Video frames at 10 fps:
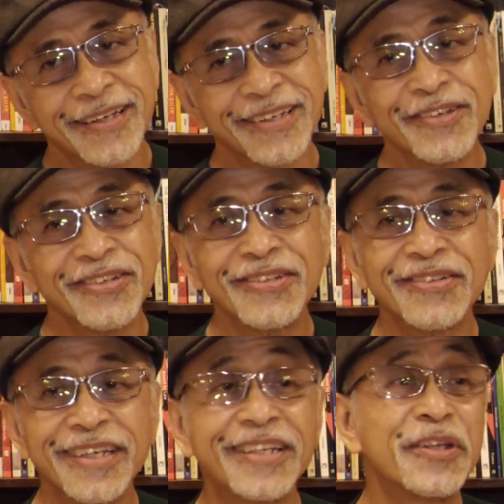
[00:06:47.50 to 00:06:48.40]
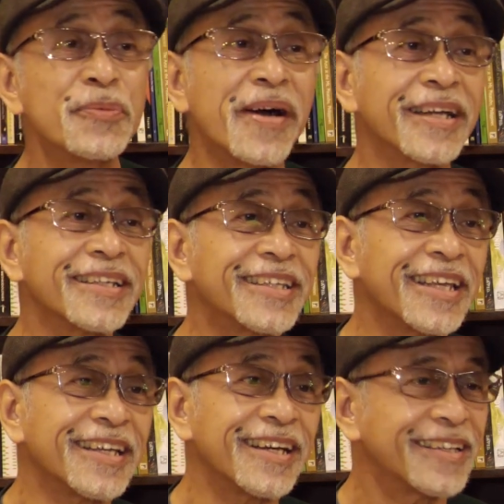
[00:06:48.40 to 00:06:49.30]
y- yung
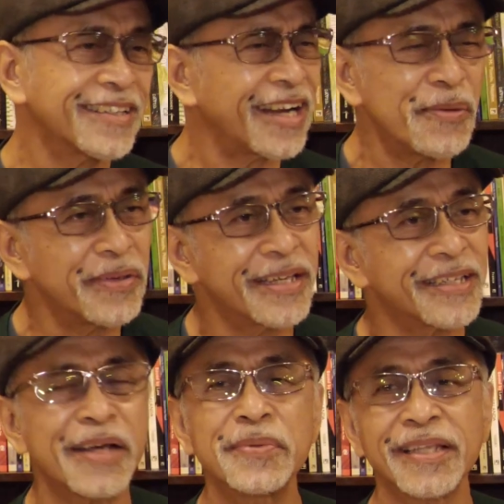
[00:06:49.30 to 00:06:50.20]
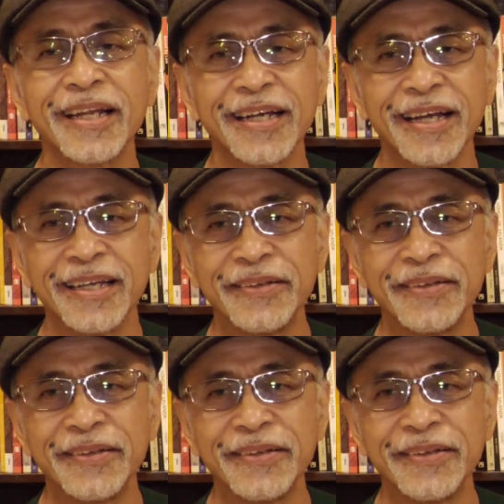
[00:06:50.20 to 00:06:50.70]
inhumanity, grabe, grabe talaga.